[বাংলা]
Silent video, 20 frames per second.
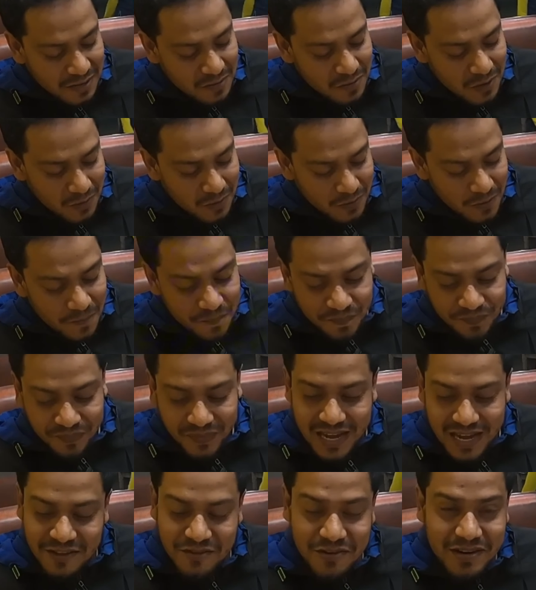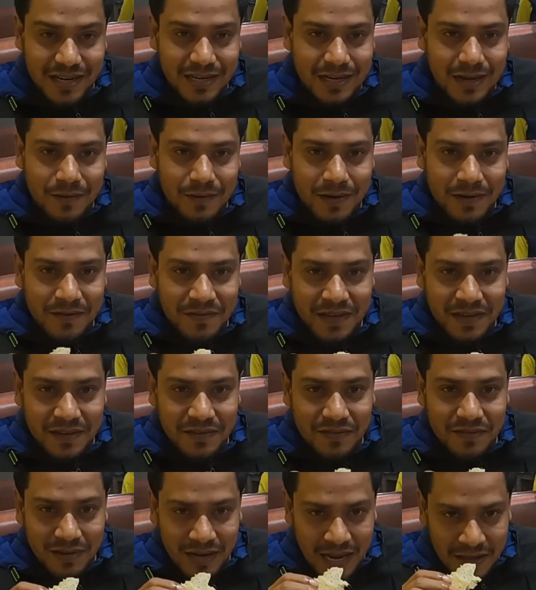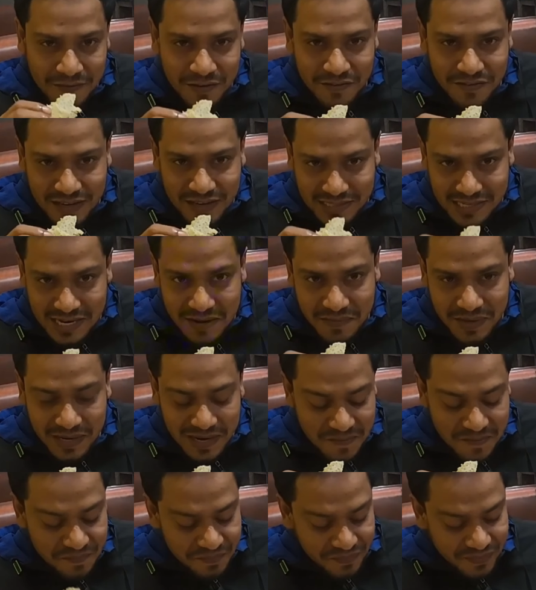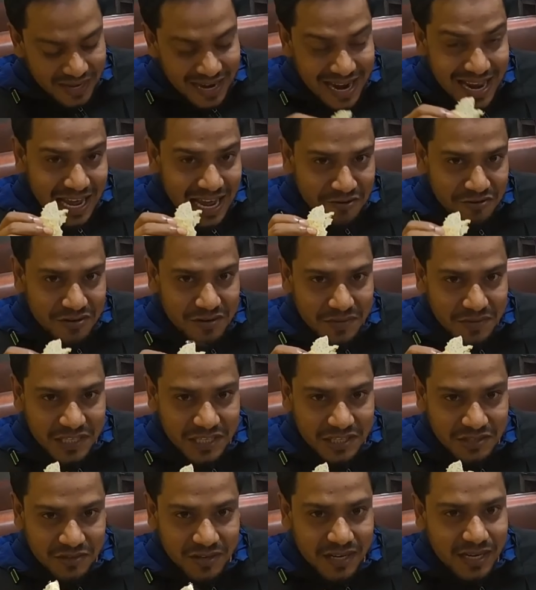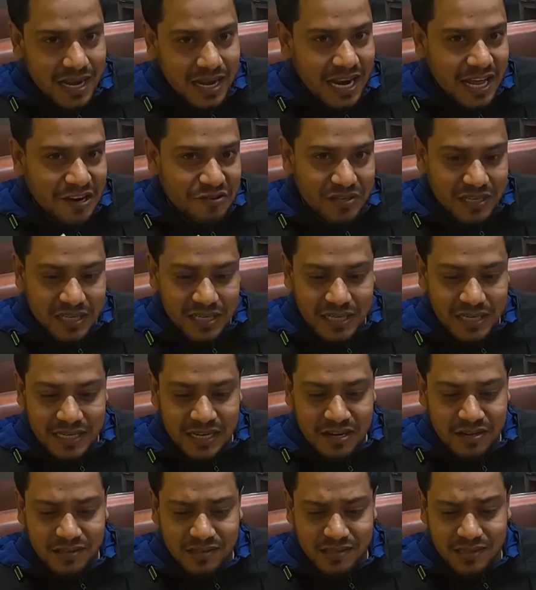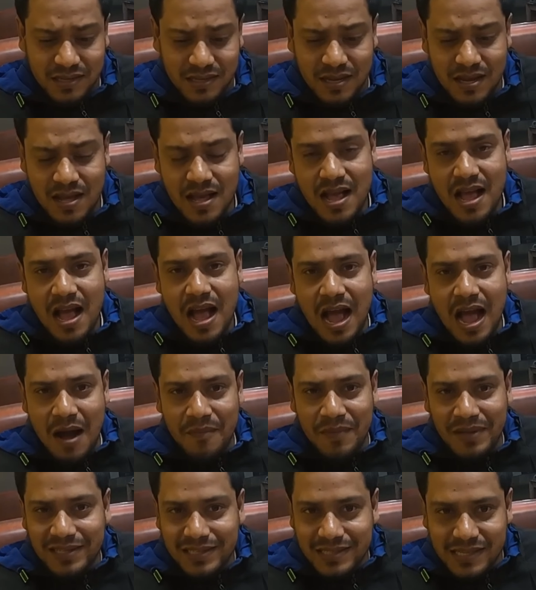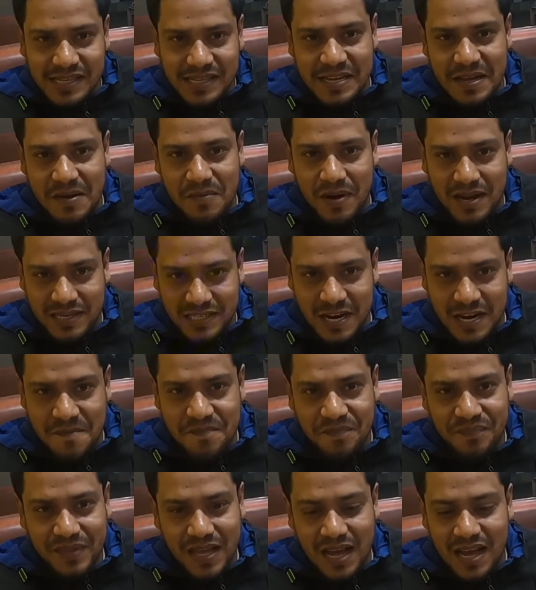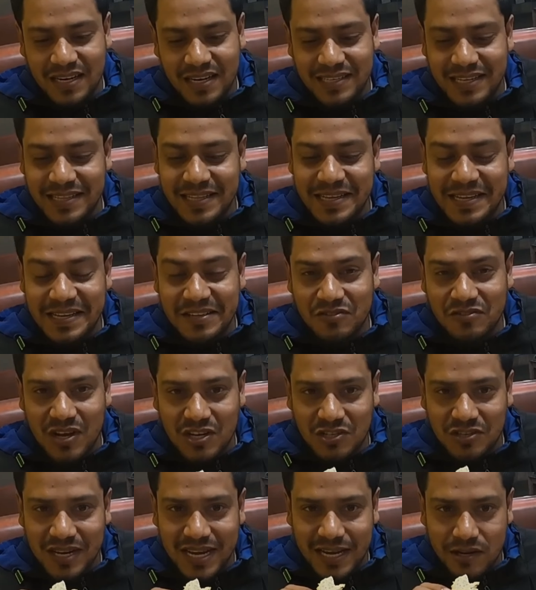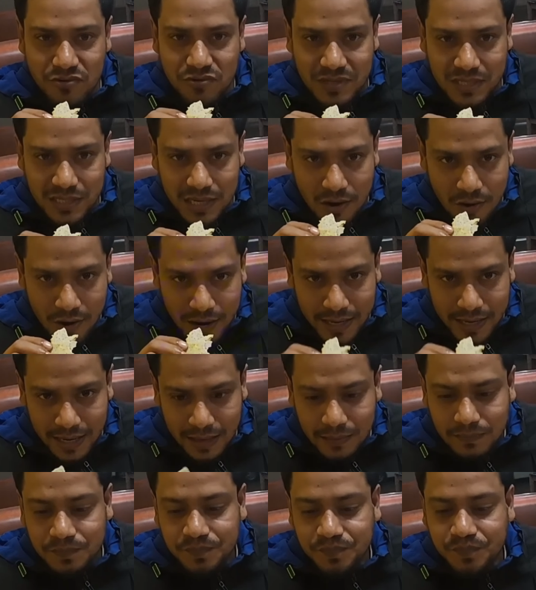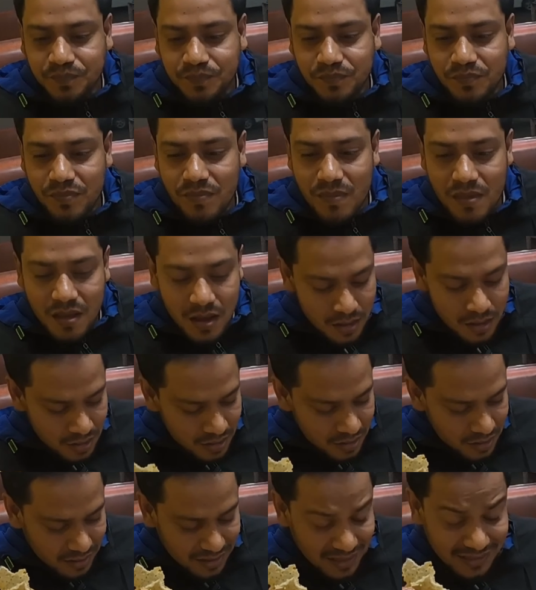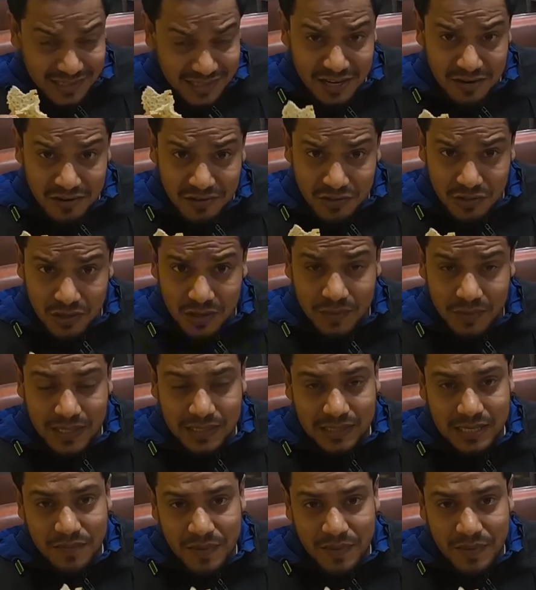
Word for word: কি বলবো এই ধরনের খাবার আমি লাইফে ফার্স্ট টাইম খেলাম কালাই রুটি বিশেষ করে কালাই রুটি এটা হচ্ছে আমাদের যেদিকে বাসা আর দিকে কিন্তু আসলে এই রুটিটা হয় না রাজশাহী অঞ্চলে